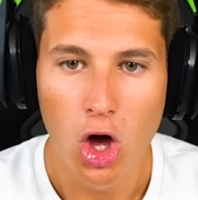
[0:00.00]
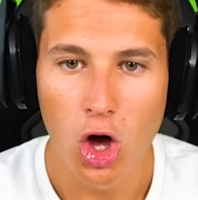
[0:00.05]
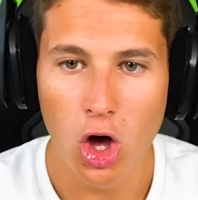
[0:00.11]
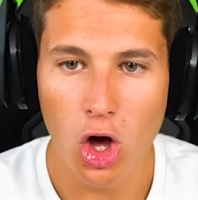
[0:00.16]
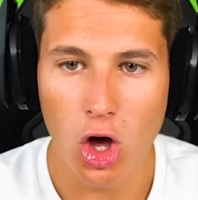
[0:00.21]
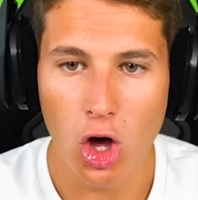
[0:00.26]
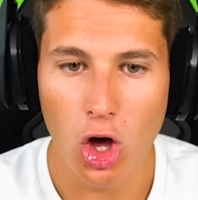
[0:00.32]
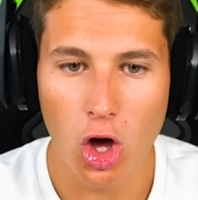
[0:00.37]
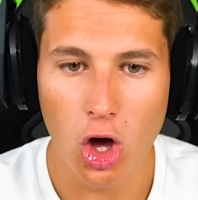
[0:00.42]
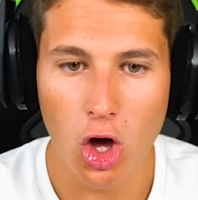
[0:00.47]

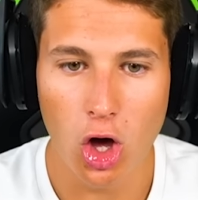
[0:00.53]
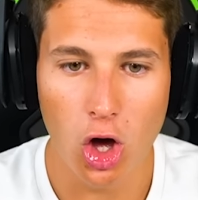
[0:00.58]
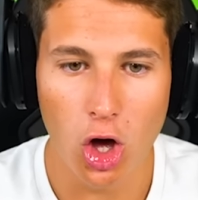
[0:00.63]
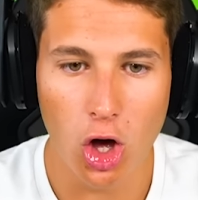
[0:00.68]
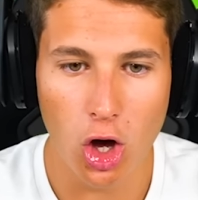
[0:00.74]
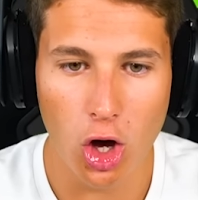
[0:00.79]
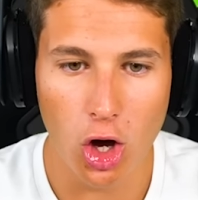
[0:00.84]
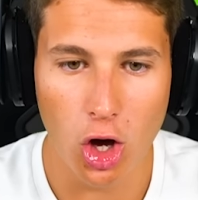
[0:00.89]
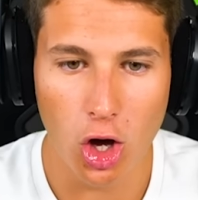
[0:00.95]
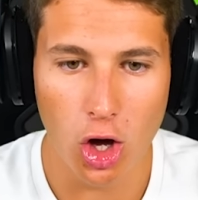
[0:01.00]

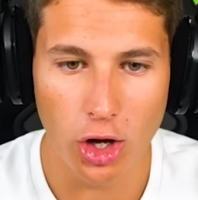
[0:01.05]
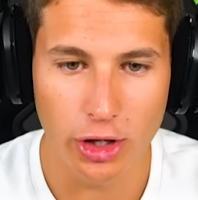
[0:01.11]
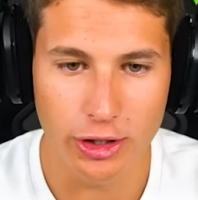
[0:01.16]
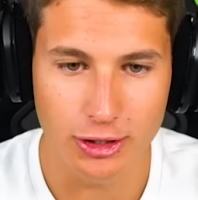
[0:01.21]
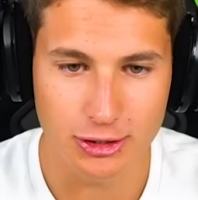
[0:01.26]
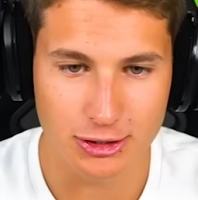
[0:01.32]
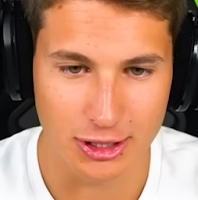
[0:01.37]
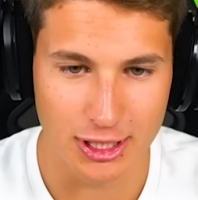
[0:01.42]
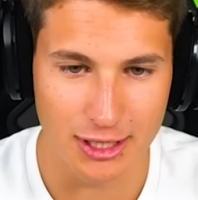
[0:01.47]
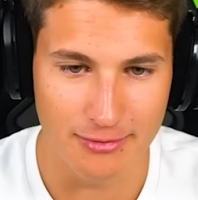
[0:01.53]
Oh,
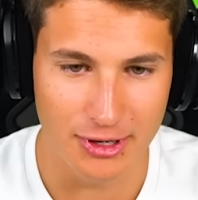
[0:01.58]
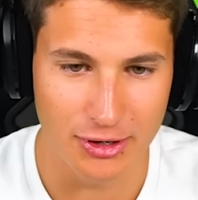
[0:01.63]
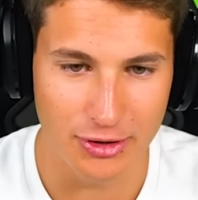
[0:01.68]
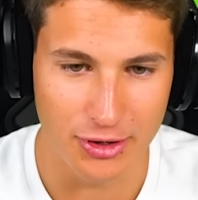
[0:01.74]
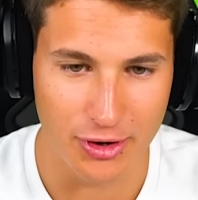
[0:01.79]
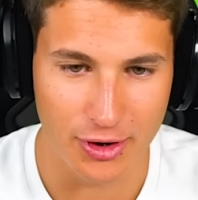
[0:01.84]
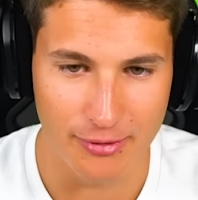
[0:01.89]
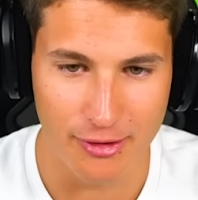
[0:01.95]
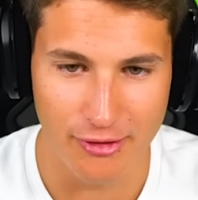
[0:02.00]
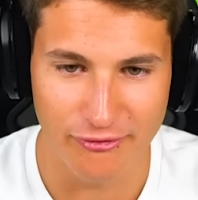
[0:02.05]
non so nemmeno
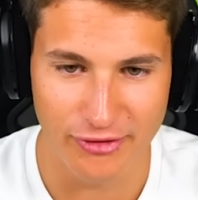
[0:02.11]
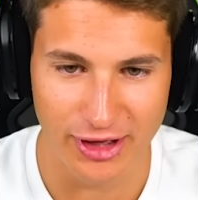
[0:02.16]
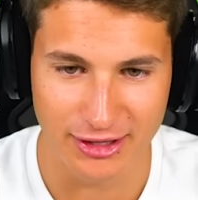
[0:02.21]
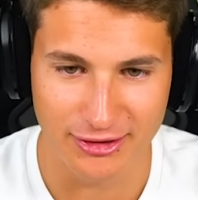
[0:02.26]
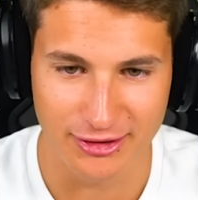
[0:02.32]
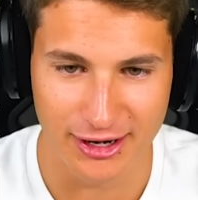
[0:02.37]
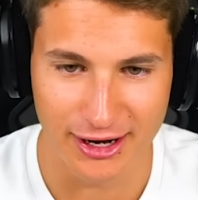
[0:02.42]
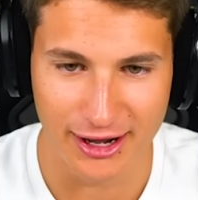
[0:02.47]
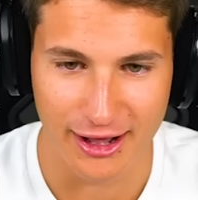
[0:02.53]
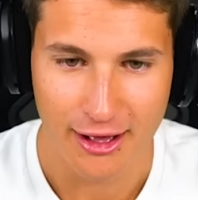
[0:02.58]
io come ho
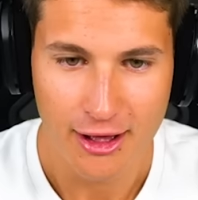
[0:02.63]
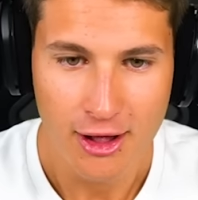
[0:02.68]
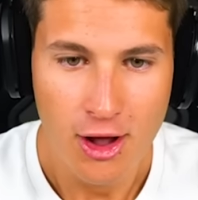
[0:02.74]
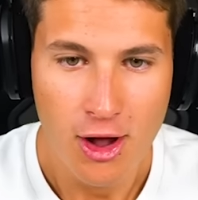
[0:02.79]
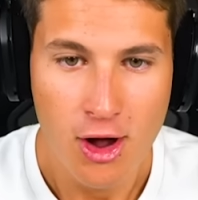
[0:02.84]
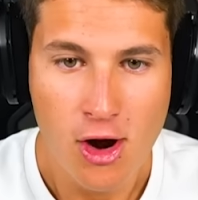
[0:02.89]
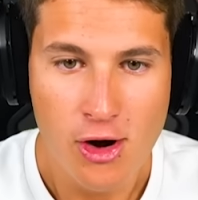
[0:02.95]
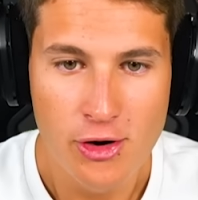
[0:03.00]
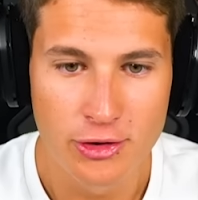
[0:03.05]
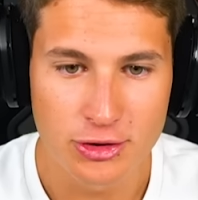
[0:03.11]
fatto,
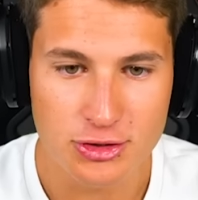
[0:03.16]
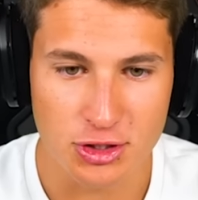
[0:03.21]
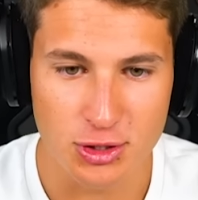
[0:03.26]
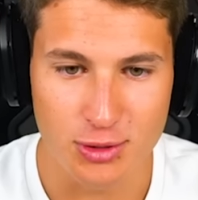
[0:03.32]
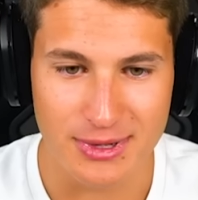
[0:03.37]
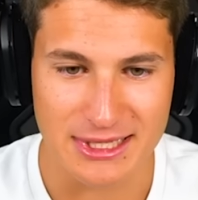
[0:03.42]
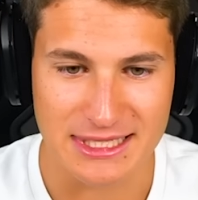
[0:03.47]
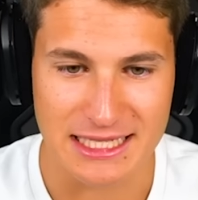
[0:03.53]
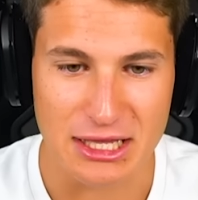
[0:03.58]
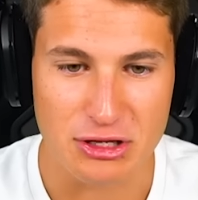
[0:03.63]
raga. Non sono
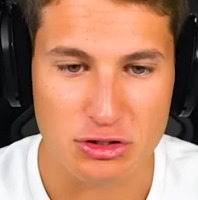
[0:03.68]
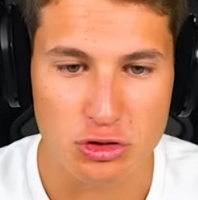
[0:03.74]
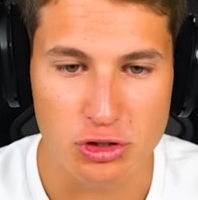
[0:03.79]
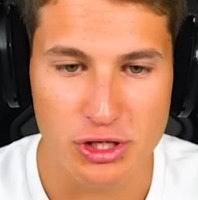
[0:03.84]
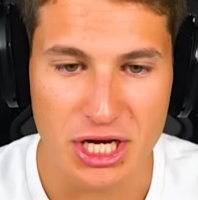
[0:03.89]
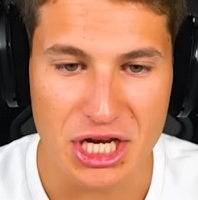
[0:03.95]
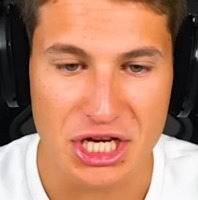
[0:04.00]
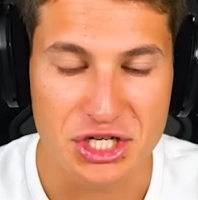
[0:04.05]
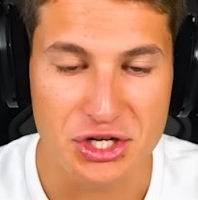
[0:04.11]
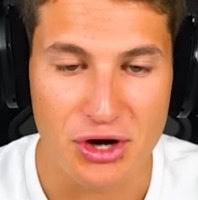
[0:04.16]
passato sul
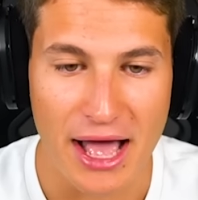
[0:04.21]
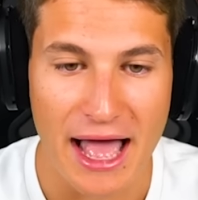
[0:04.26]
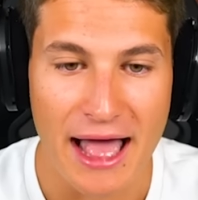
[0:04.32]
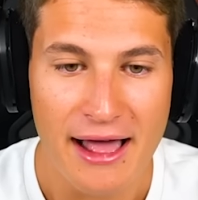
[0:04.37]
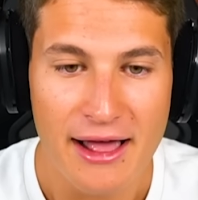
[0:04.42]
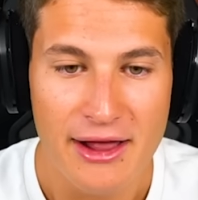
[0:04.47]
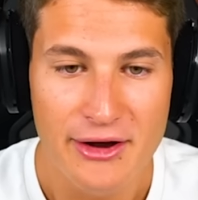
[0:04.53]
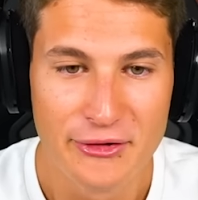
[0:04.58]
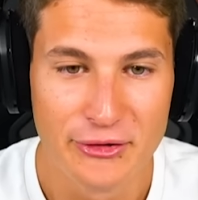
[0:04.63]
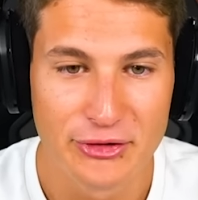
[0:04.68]
grigio, eh.
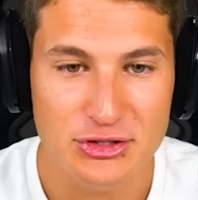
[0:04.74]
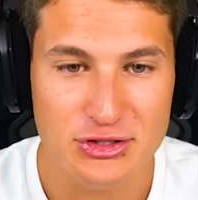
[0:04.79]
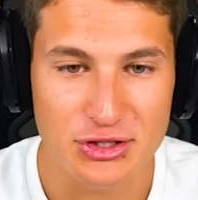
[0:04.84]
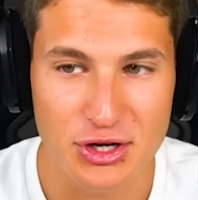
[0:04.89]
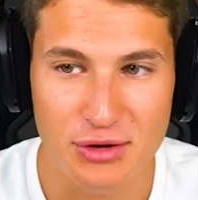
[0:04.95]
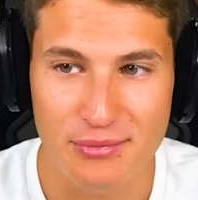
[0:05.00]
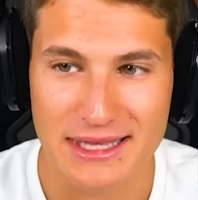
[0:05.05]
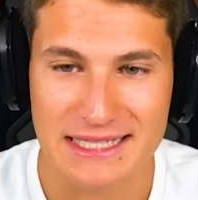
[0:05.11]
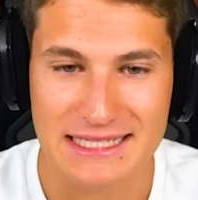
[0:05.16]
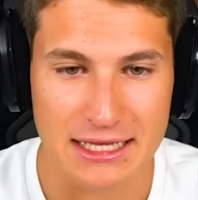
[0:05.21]
Non
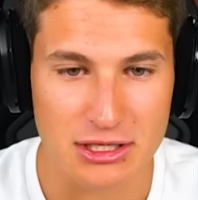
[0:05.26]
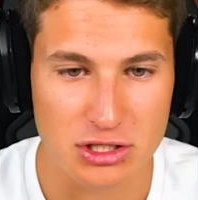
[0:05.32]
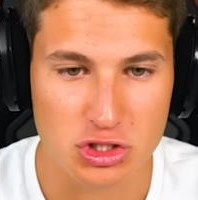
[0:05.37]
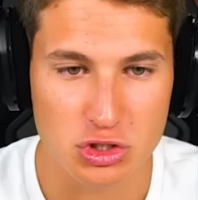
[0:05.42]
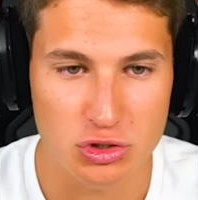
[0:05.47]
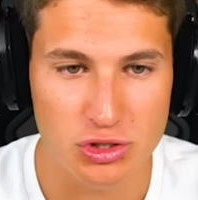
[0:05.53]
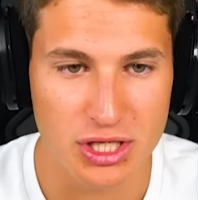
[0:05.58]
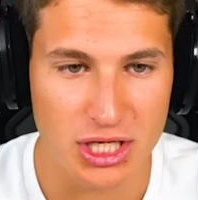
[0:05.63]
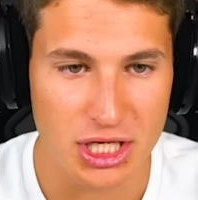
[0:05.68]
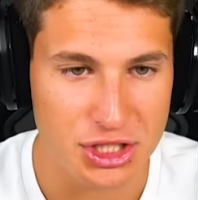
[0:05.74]
sono passato
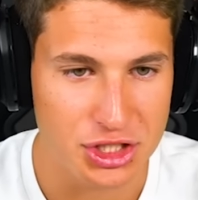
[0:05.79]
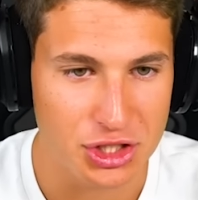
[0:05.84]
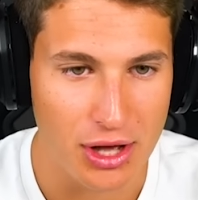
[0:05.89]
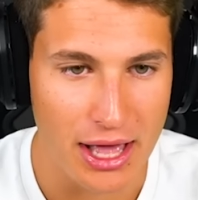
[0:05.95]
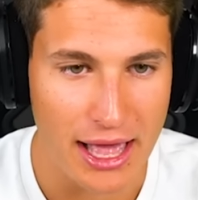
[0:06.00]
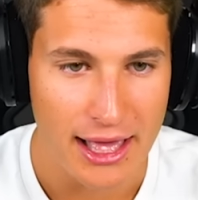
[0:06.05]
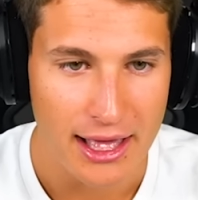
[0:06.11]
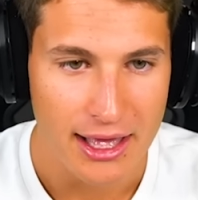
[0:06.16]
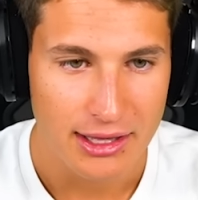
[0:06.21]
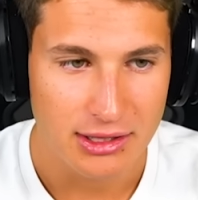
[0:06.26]
sul grigio,
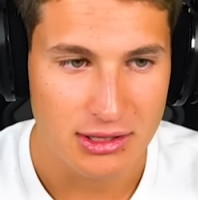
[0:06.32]
eh.